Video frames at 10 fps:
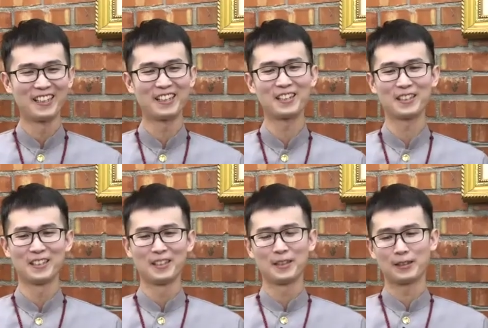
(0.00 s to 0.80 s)
呃，
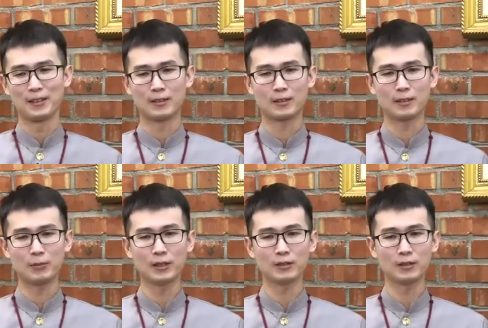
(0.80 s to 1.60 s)
呃，这
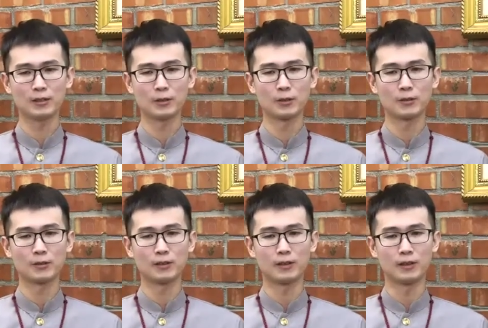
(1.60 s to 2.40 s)
边
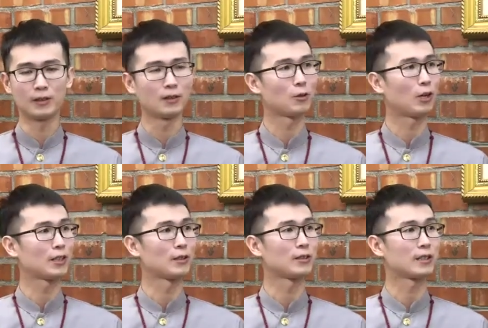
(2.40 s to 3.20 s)
是额额
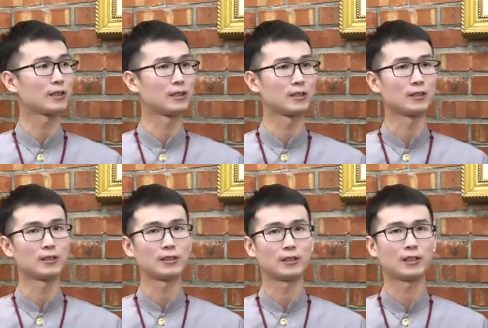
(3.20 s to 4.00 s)
外的那个
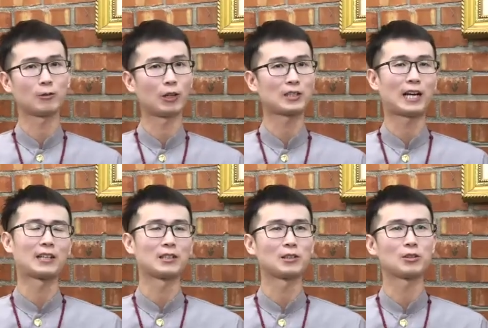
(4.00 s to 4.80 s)
另外
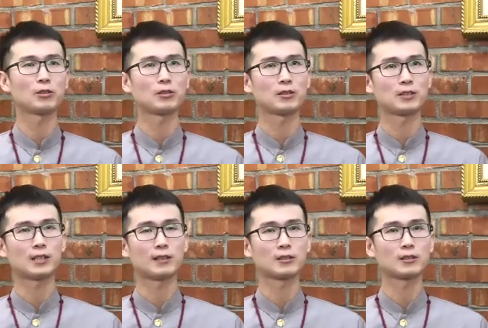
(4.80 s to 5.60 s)
菜，因为
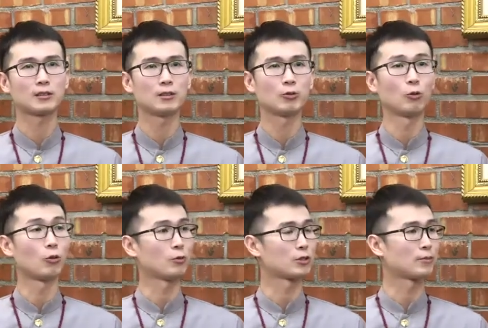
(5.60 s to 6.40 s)
像是因为
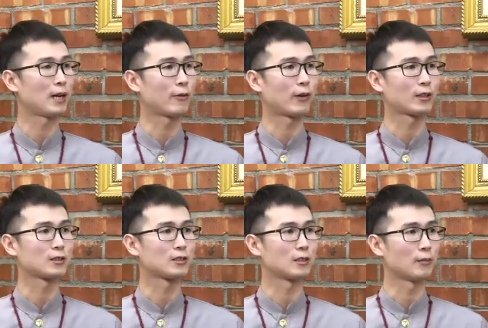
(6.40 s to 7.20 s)
我是卖
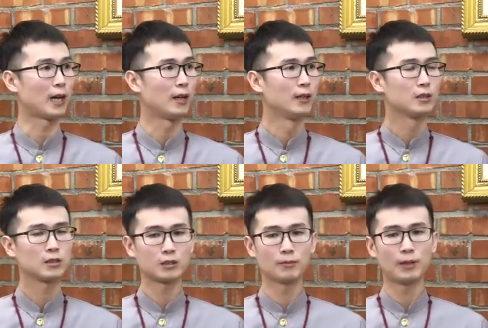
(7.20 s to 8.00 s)
房子的嘛，
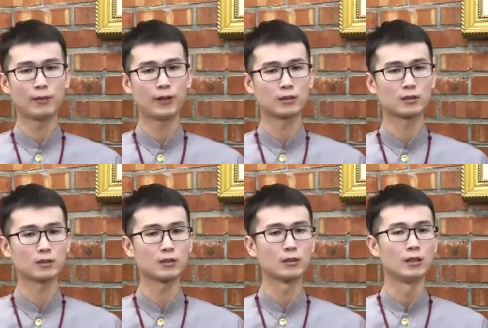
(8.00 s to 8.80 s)
其实卖房
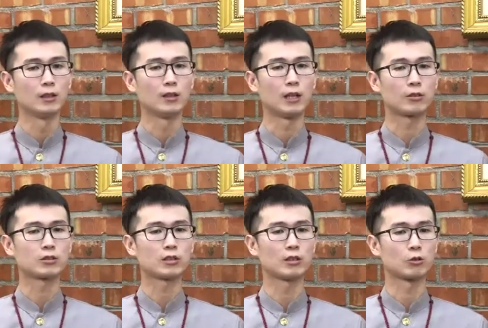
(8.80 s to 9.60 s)
子老
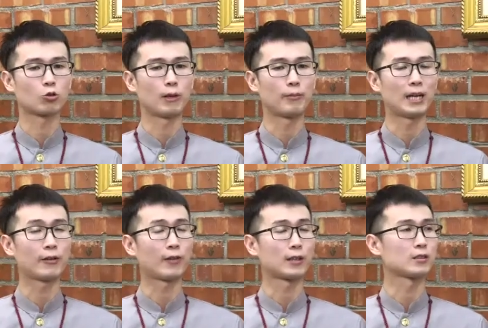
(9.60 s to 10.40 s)
师也有传
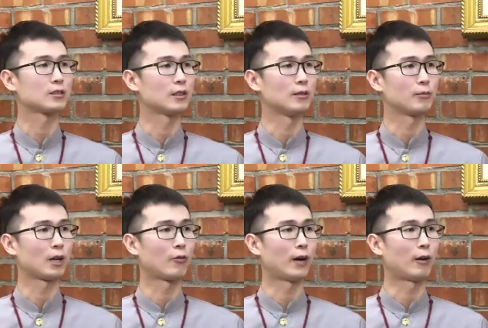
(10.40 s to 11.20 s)
卖房子的
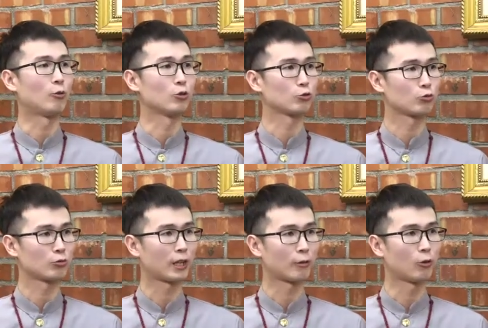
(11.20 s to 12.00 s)
妙法文
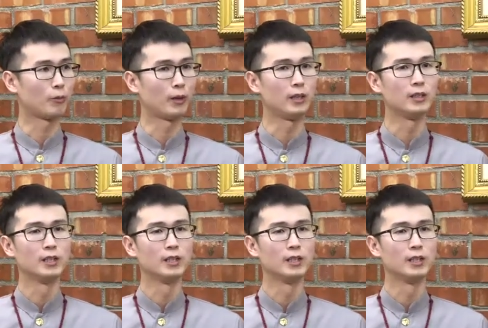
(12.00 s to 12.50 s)
书给我们，